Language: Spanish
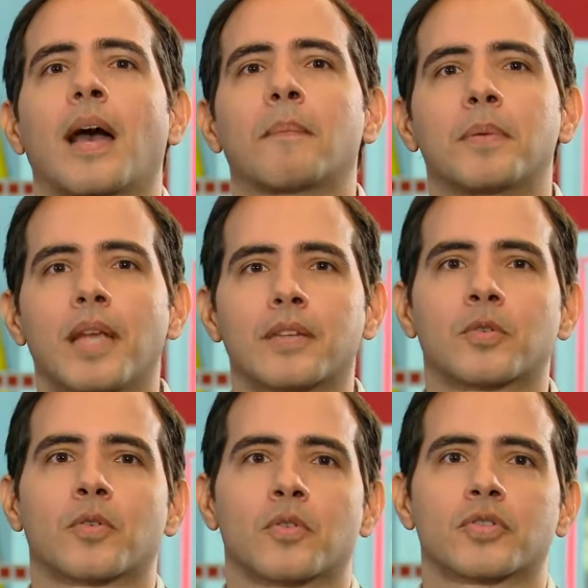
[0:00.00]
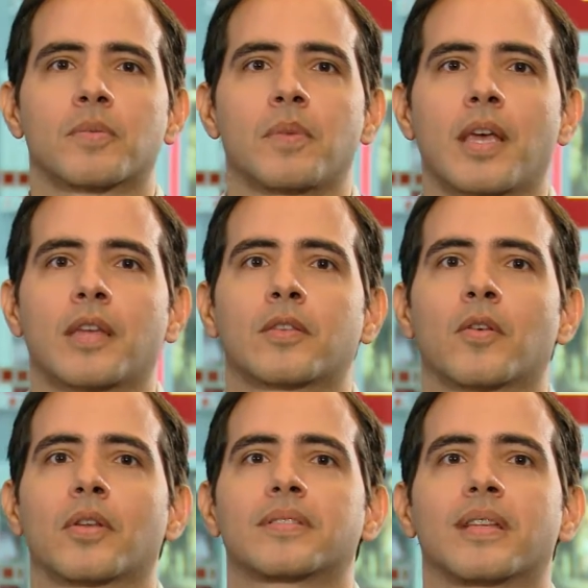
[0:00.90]
ampliar su
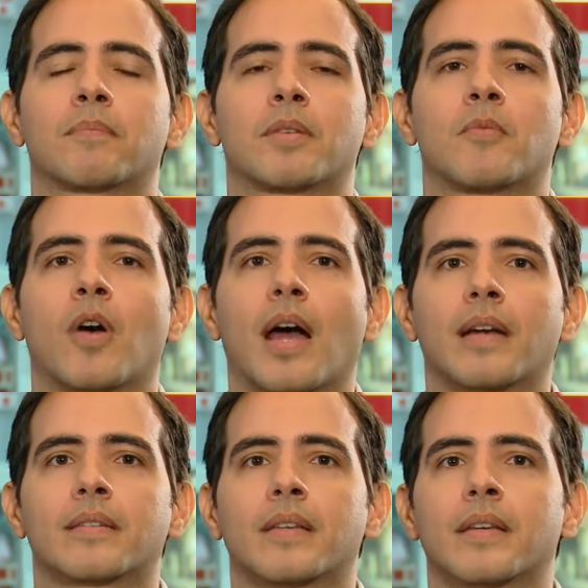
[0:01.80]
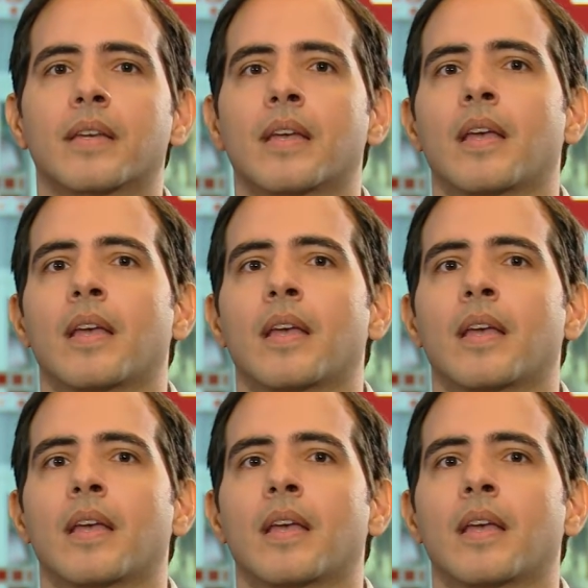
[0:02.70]
conocimiento del séptimo arte